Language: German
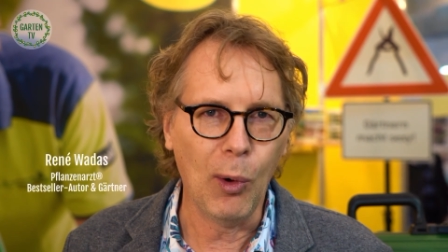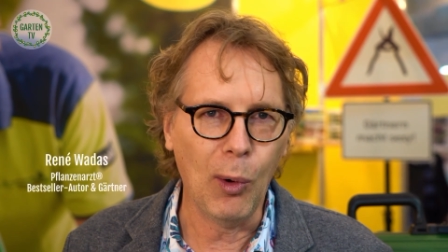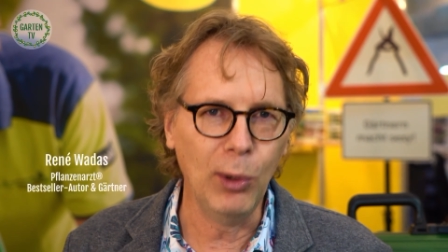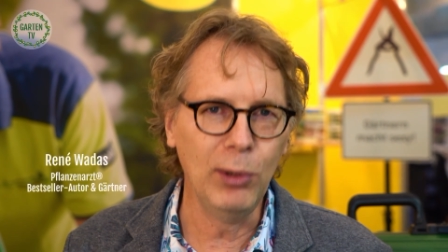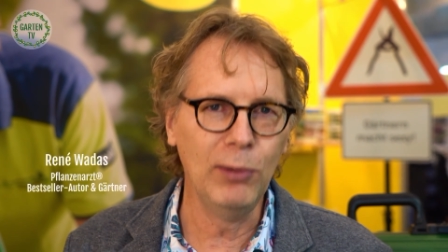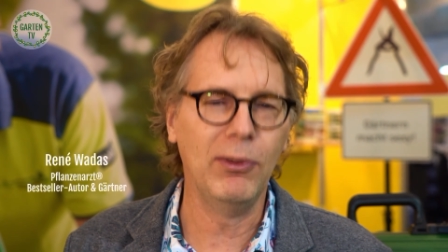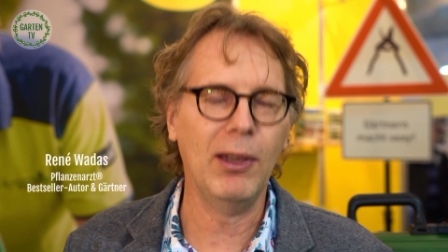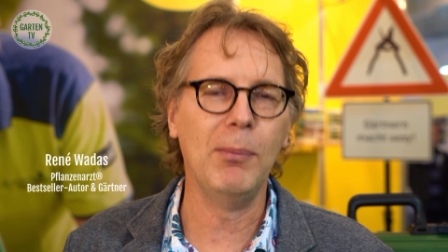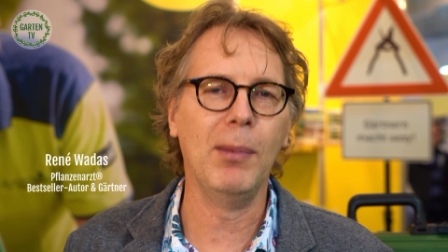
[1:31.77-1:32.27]

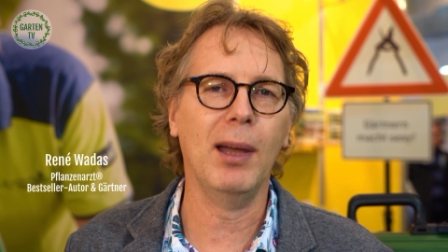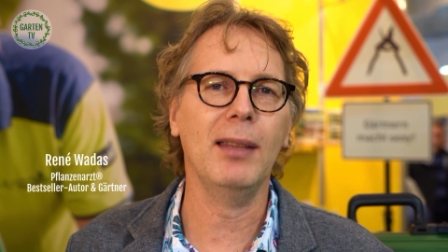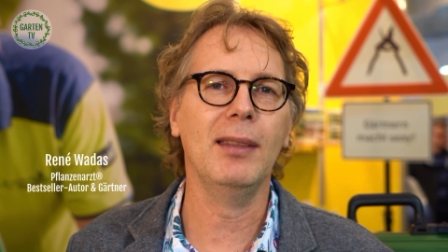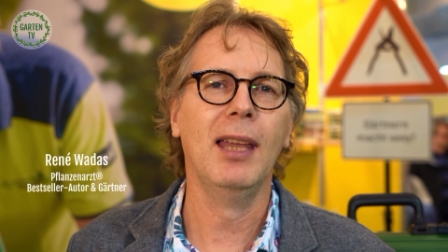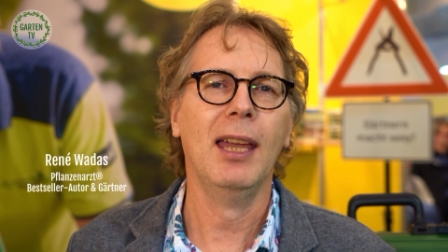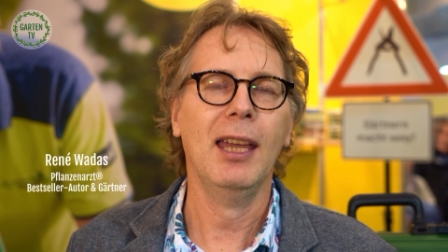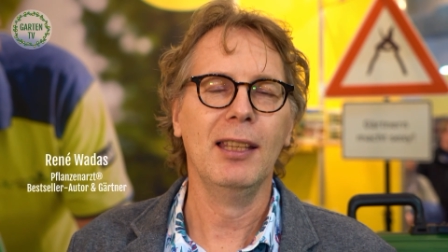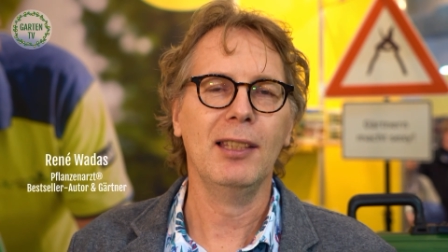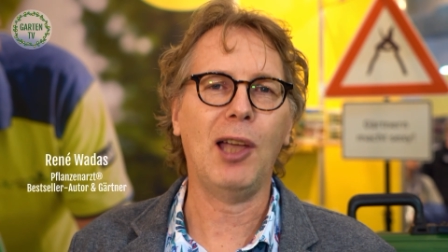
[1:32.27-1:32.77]
Und wenn
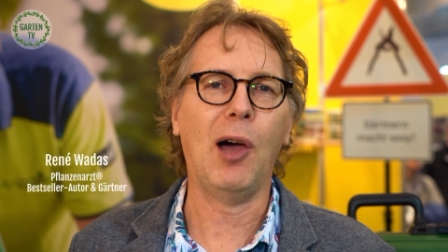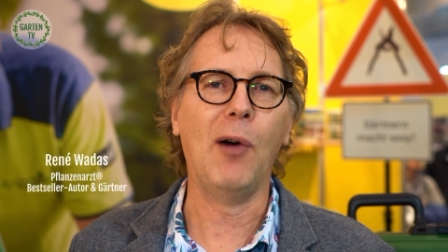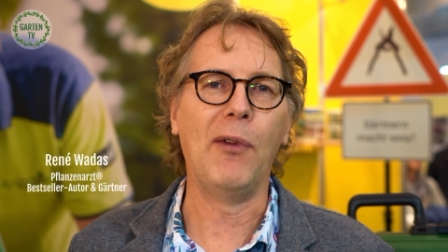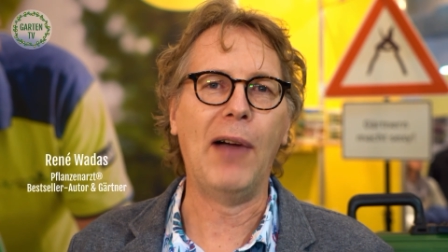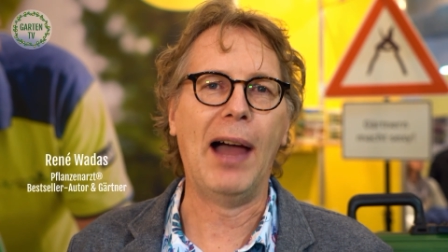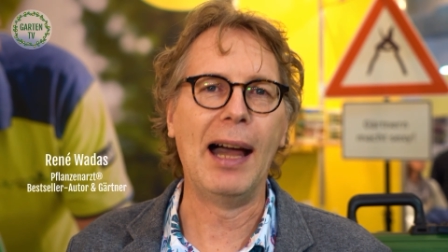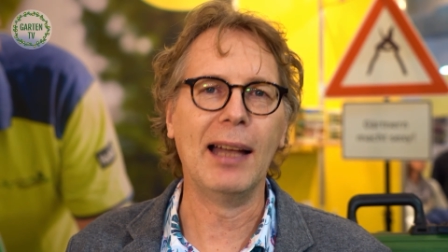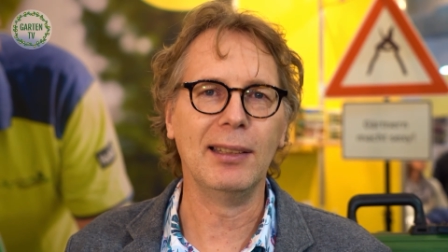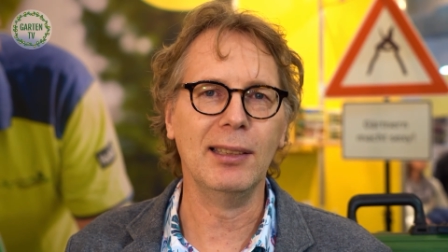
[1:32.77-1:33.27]
man
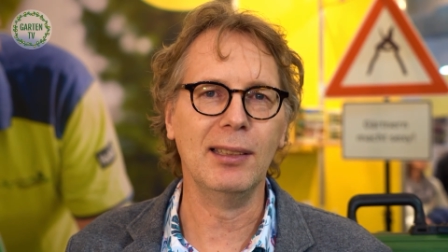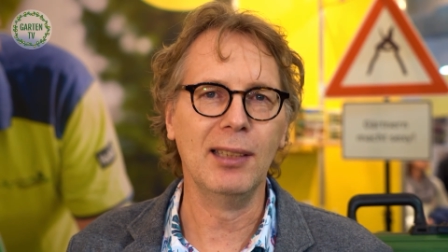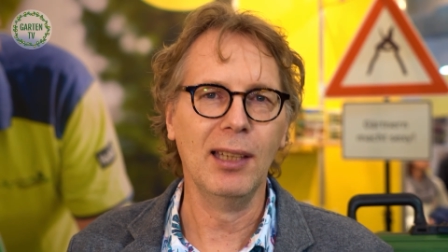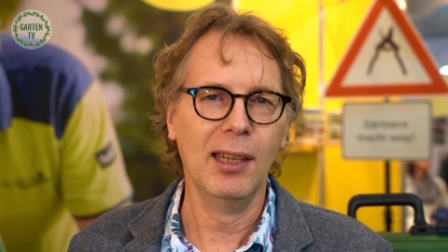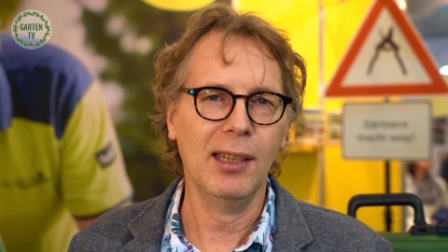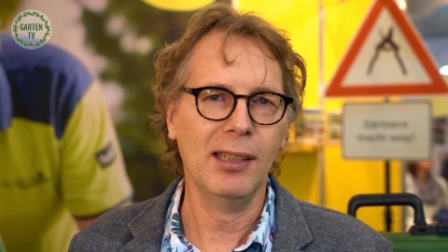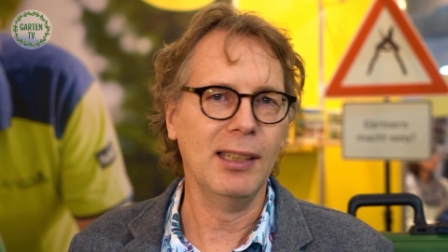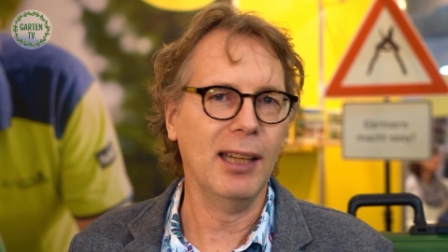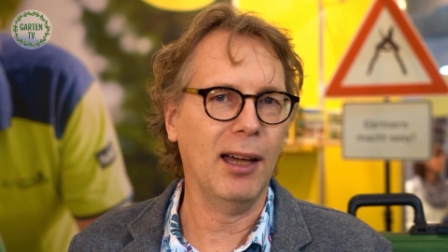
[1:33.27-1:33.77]
darauf achtet,
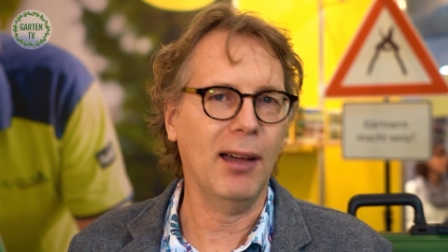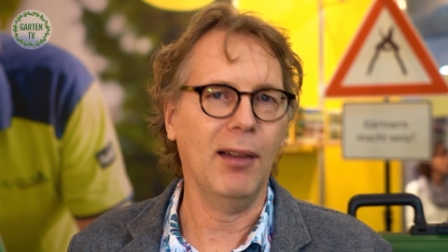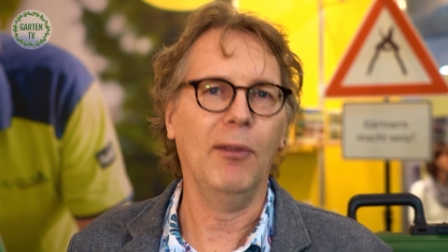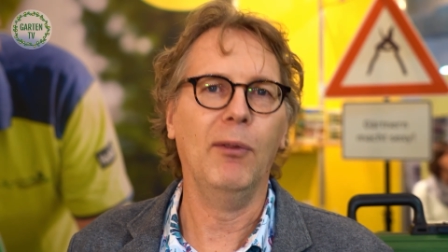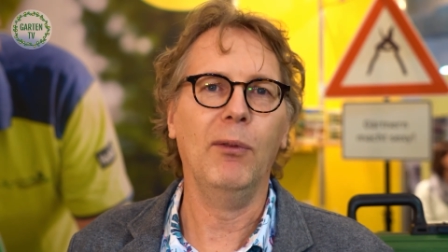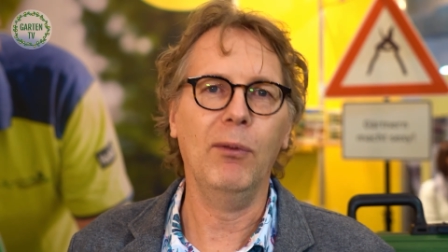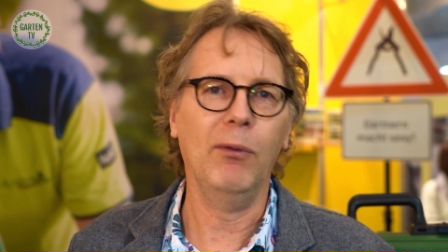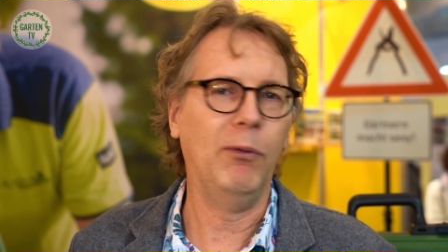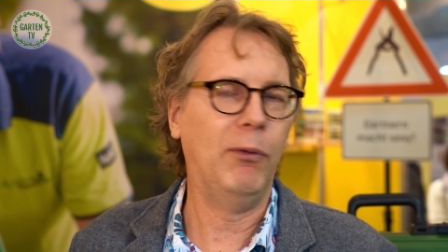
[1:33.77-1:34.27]
ja,
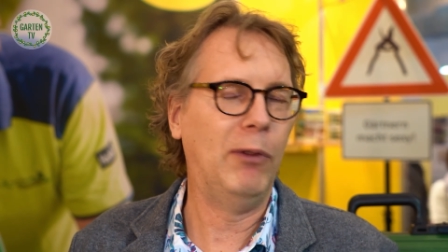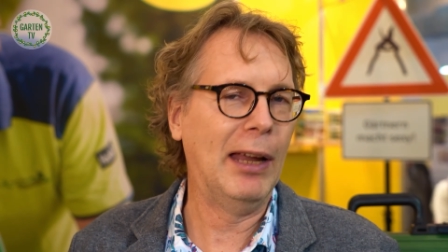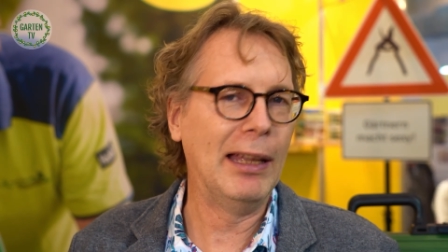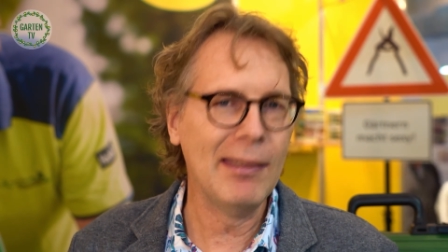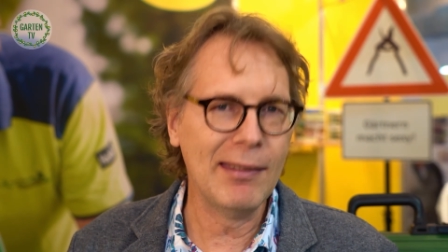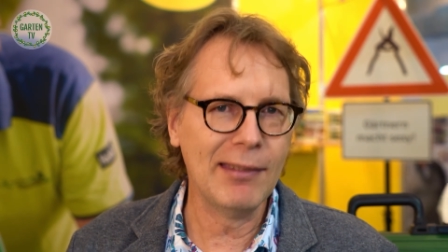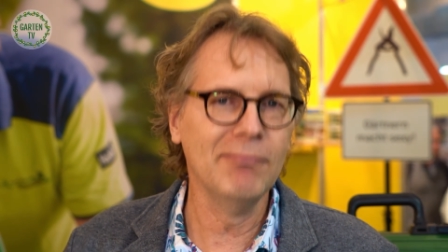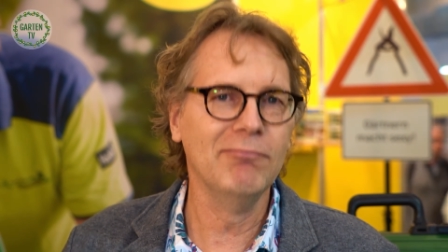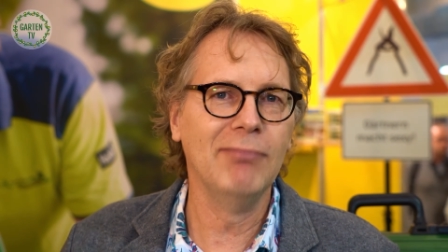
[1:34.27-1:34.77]

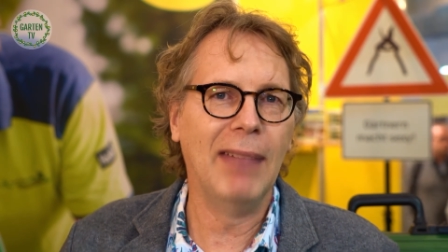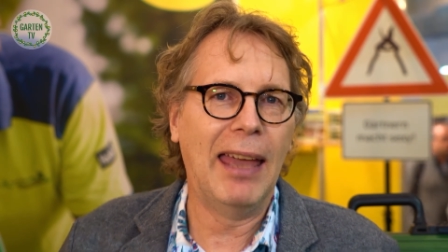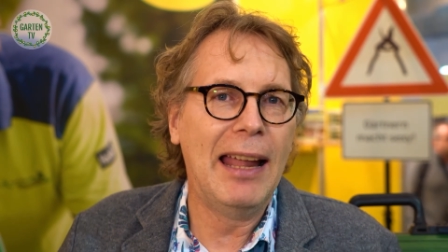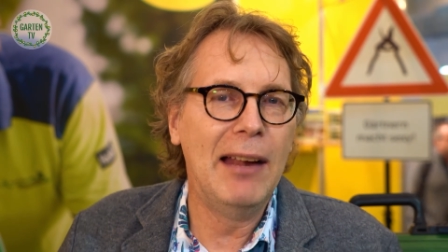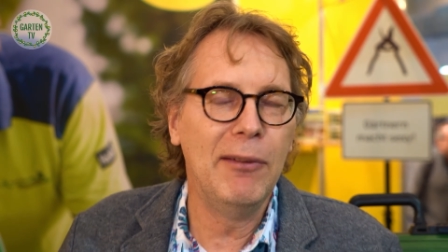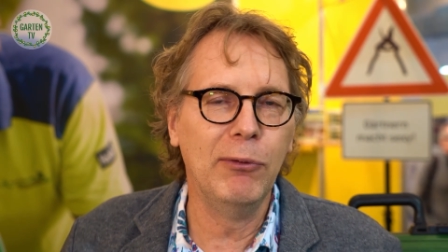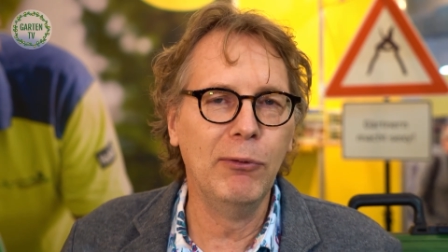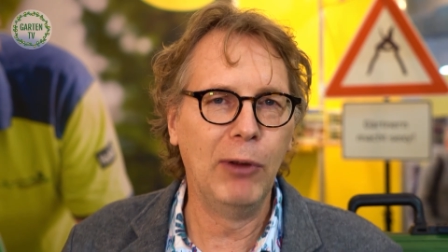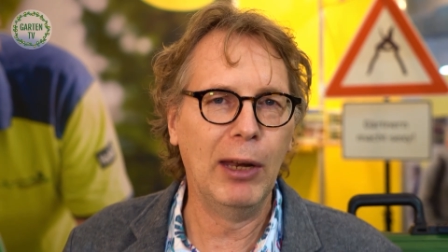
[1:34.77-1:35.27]
Pflanzen
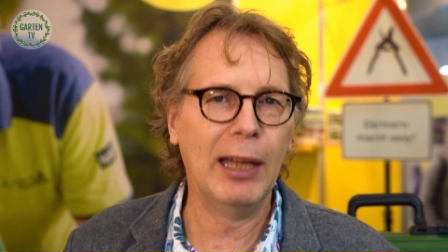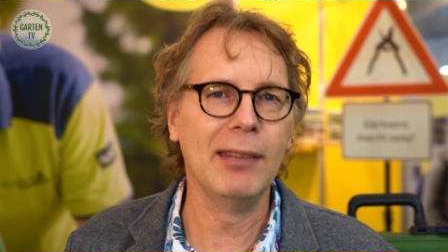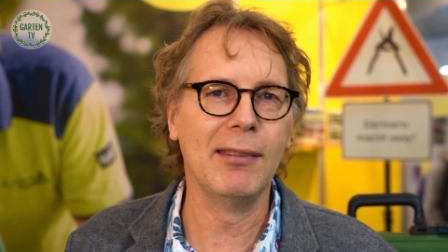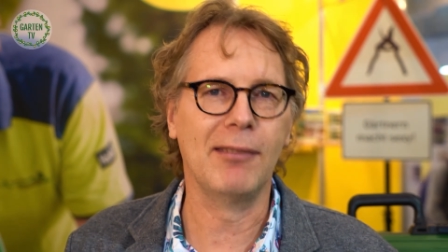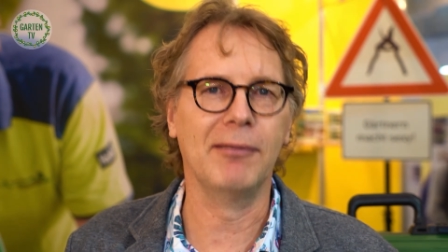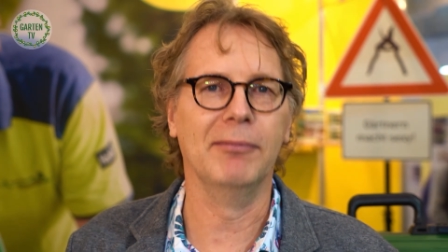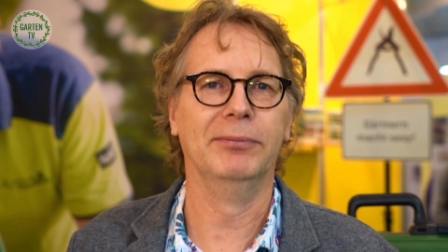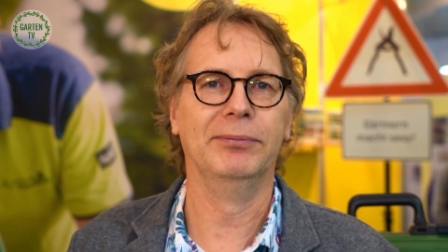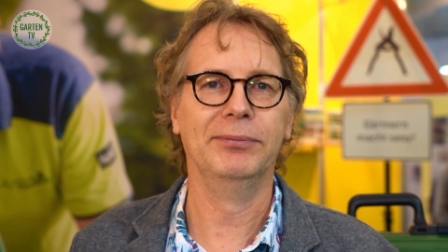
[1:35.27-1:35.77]
helfen
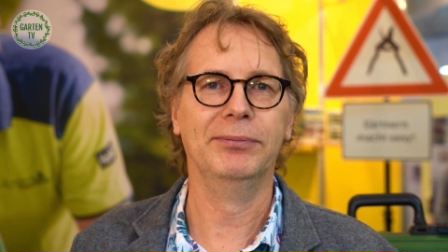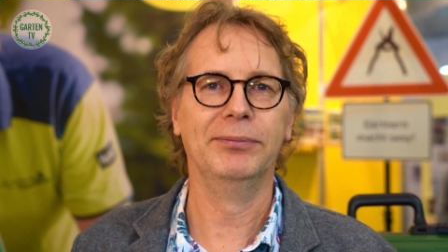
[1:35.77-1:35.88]
Pflanzen.